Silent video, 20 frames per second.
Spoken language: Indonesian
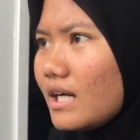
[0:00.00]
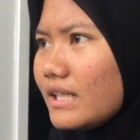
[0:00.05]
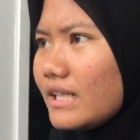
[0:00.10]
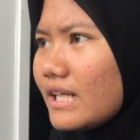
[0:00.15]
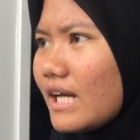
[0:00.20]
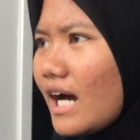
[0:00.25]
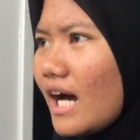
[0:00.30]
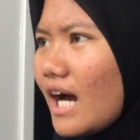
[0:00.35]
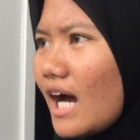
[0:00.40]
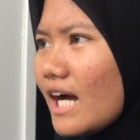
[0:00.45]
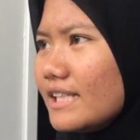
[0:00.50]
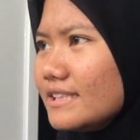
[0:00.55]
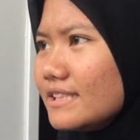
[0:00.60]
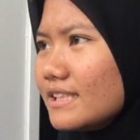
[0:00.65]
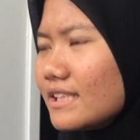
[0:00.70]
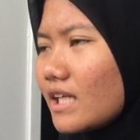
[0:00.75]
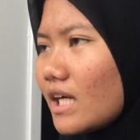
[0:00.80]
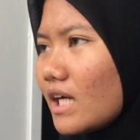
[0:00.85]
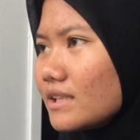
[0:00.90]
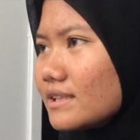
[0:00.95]
naha
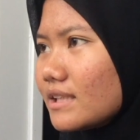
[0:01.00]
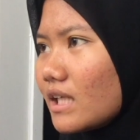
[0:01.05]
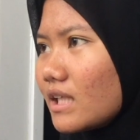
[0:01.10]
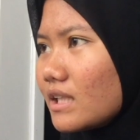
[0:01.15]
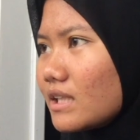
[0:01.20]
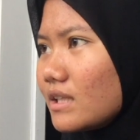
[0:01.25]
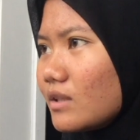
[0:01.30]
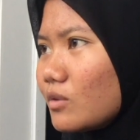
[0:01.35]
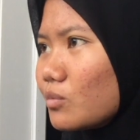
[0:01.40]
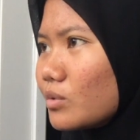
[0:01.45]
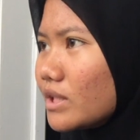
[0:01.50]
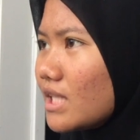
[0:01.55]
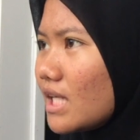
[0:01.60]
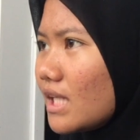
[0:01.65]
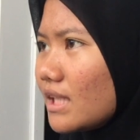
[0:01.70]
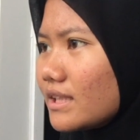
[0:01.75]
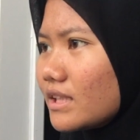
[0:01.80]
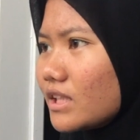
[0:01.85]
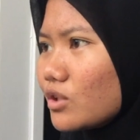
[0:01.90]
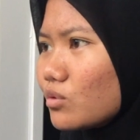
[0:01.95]
anjen nasat
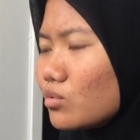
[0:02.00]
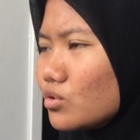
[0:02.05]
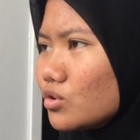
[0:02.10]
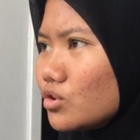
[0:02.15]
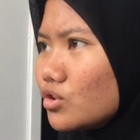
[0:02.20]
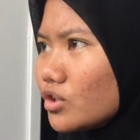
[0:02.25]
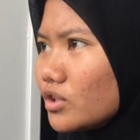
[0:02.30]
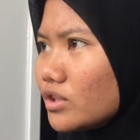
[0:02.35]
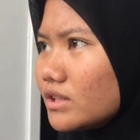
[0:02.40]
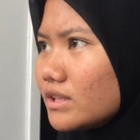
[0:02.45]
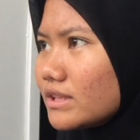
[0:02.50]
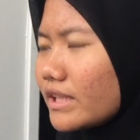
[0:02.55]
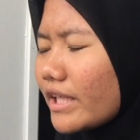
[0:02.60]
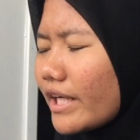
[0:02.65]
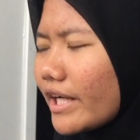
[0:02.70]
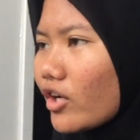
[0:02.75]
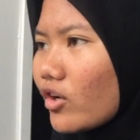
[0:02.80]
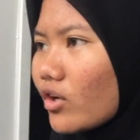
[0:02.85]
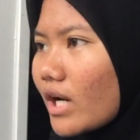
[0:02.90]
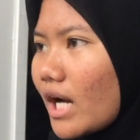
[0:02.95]
wedal ti wujud
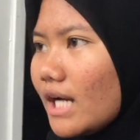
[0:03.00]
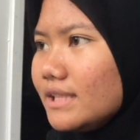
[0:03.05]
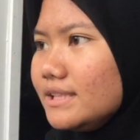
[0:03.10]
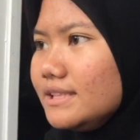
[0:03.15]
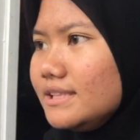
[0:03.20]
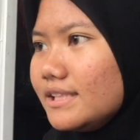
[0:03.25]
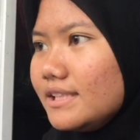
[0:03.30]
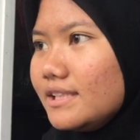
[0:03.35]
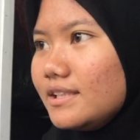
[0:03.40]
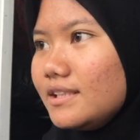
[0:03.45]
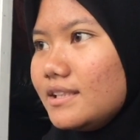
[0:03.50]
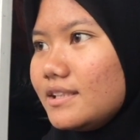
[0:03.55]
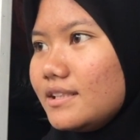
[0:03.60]
seekor anjing